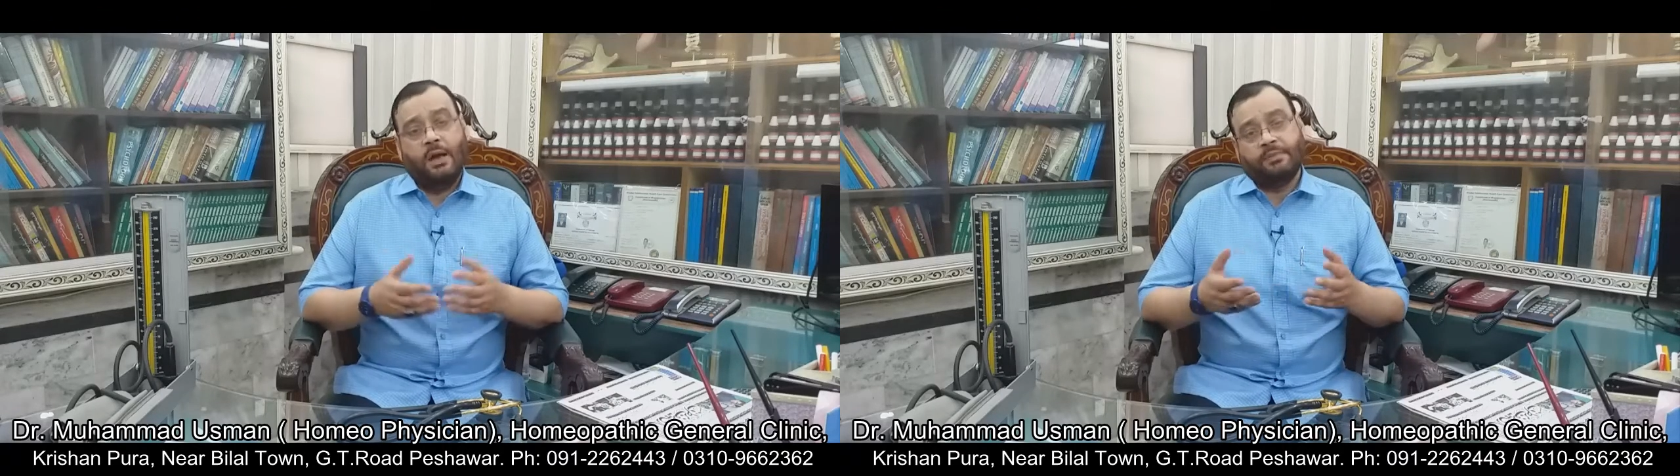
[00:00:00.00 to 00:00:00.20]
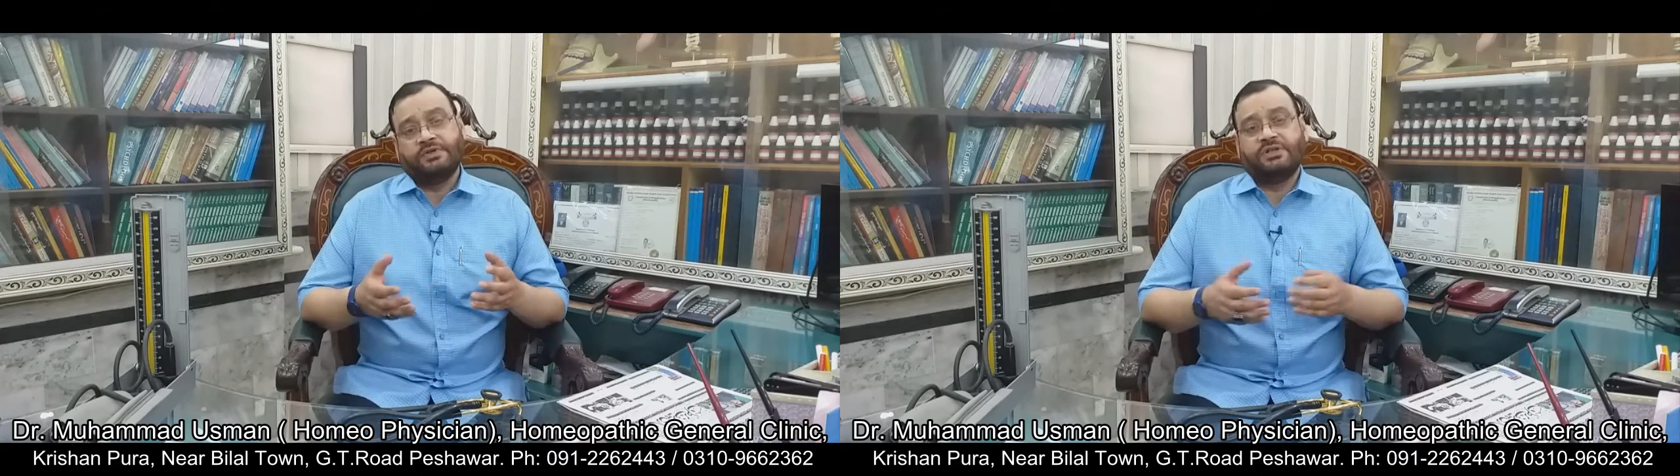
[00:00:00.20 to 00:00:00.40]

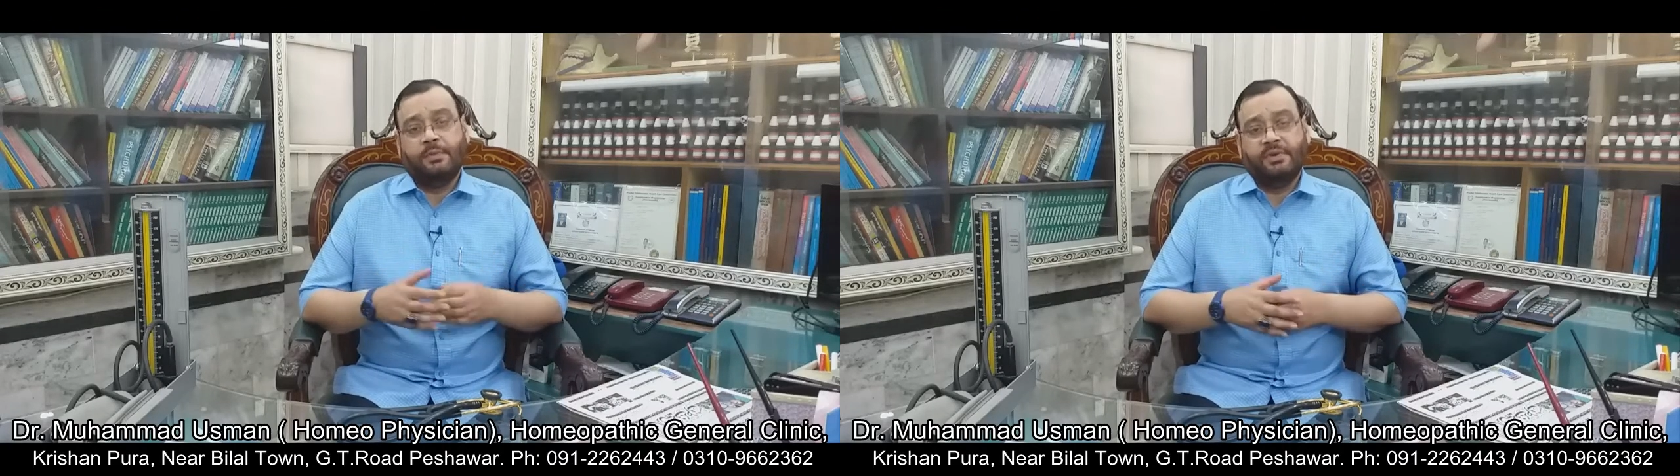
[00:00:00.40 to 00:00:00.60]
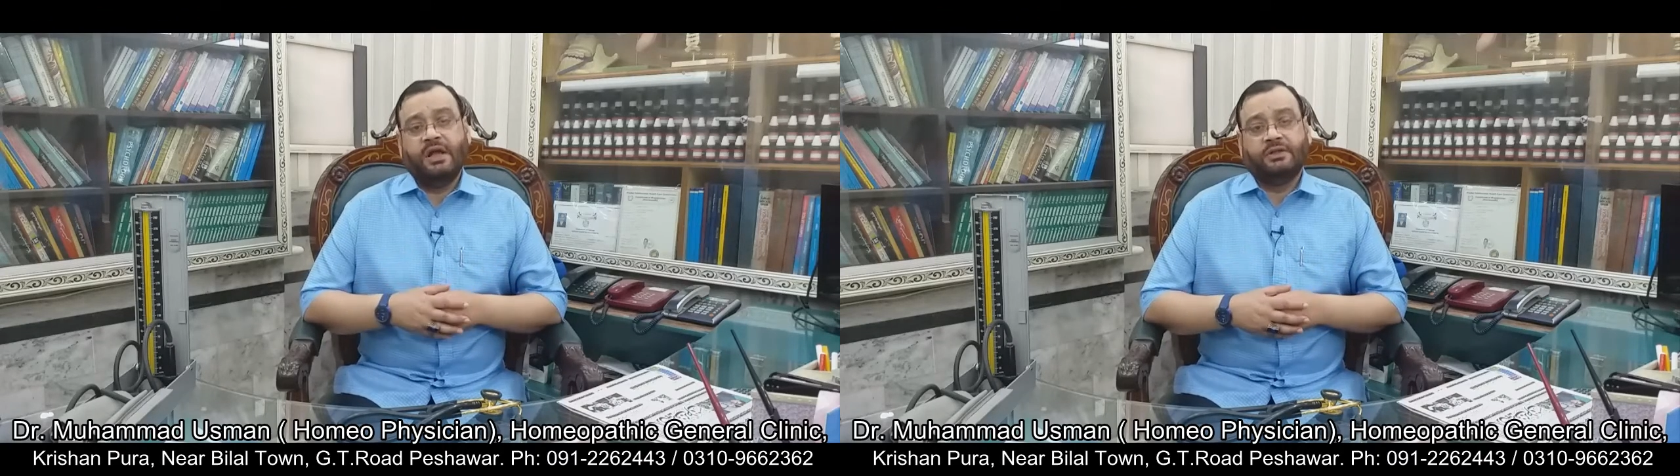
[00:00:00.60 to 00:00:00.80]
आपके
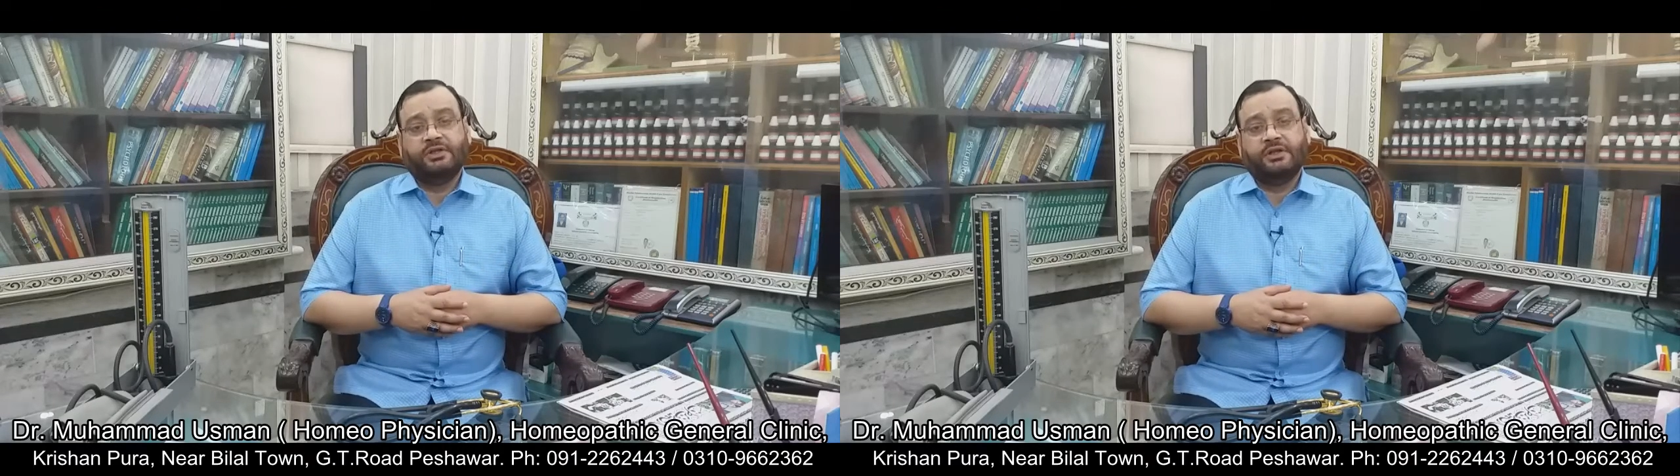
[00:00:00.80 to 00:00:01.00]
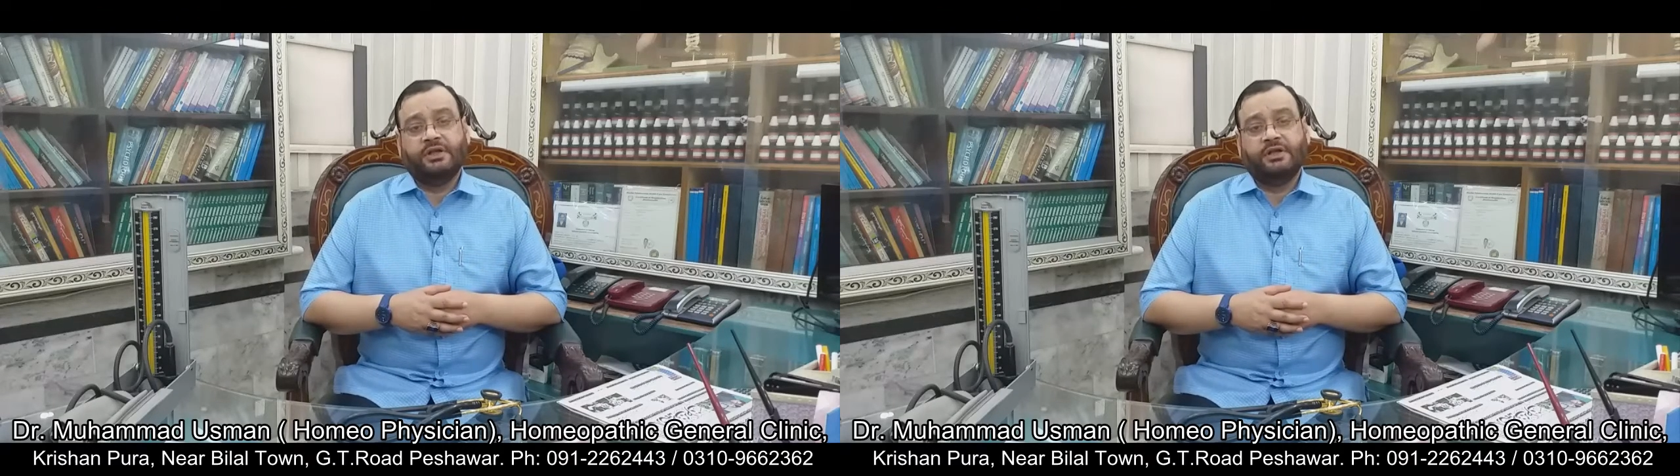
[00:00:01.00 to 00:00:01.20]
सामने
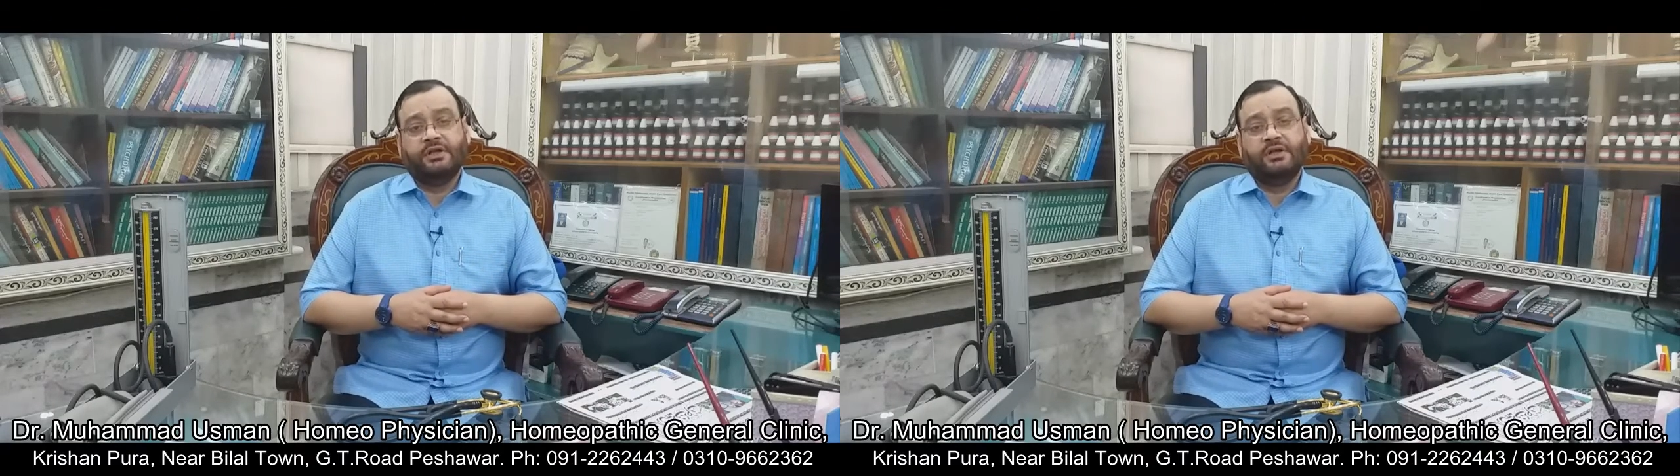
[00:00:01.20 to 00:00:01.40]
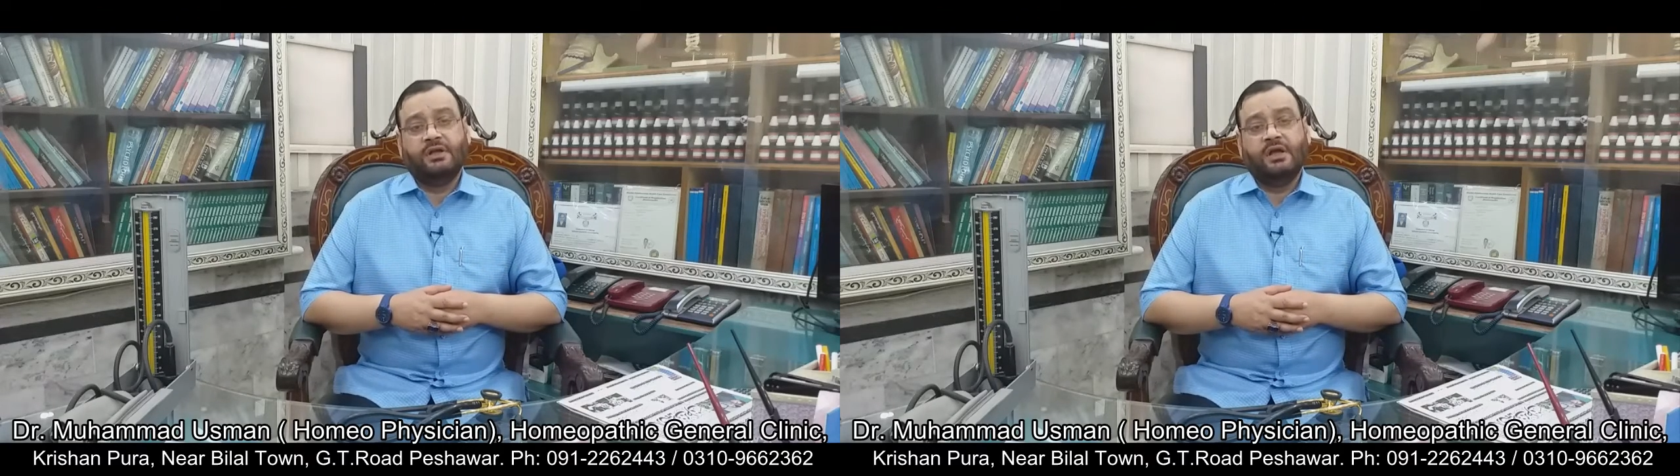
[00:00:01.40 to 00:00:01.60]
आते रहें
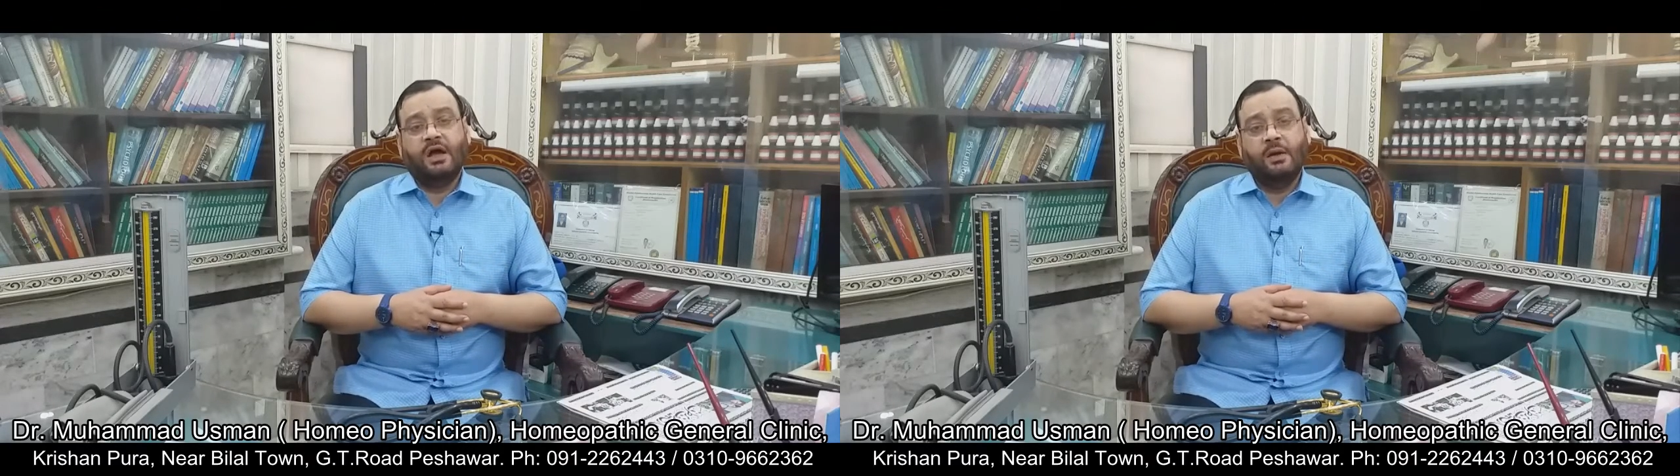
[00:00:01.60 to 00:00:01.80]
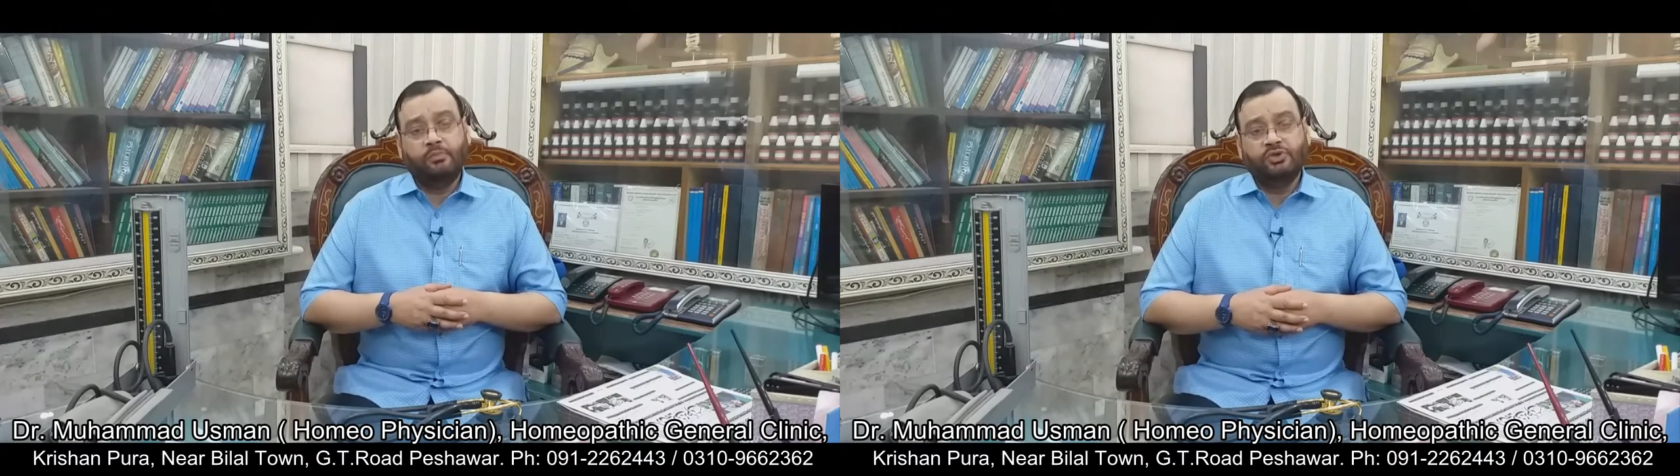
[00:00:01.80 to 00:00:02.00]
अब